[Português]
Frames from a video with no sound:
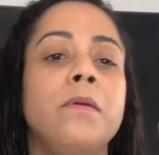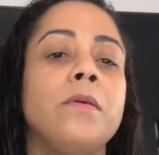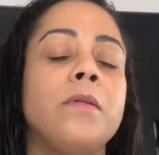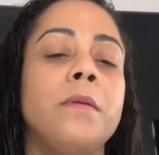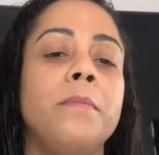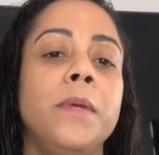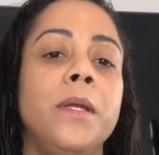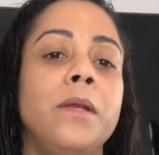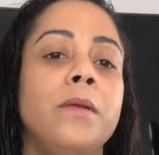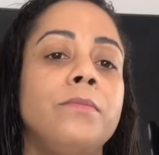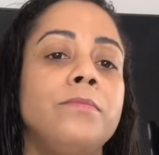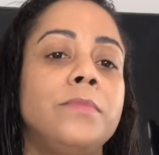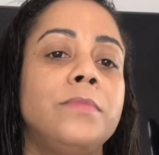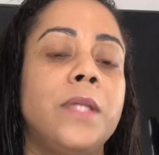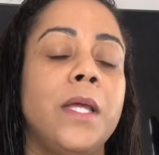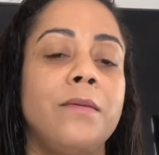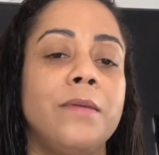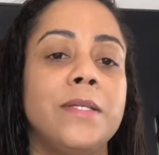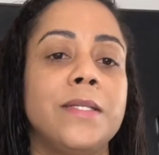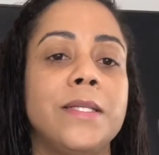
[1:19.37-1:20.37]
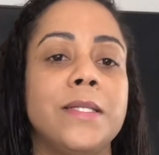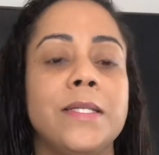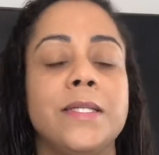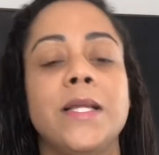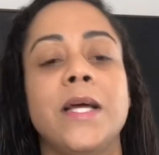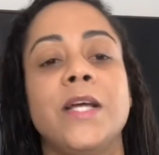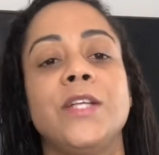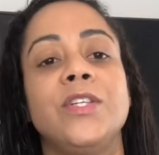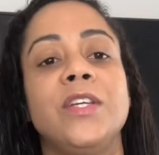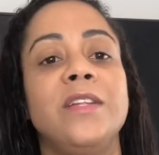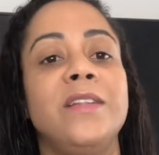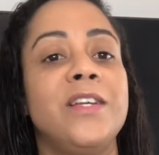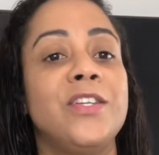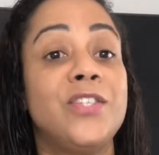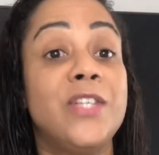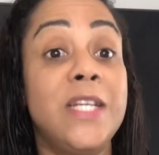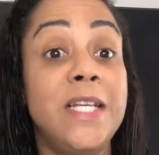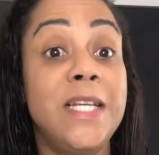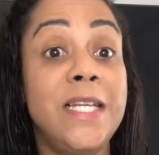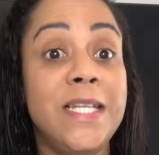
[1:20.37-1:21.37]
e eu também não tenho necessidade que
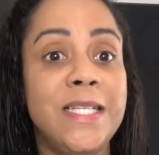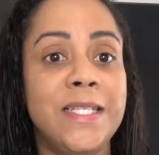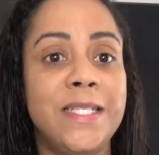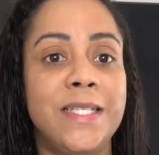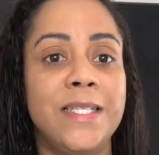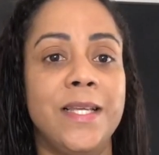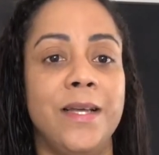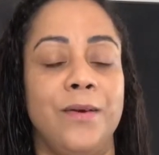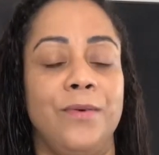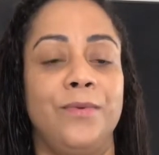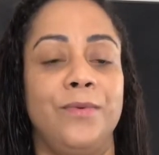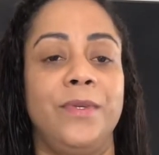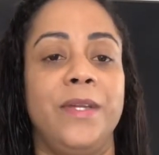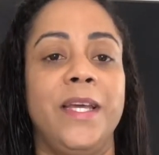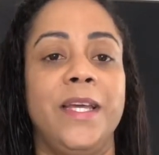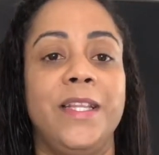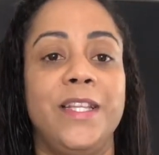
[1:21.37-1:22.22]
deixe lisão, né?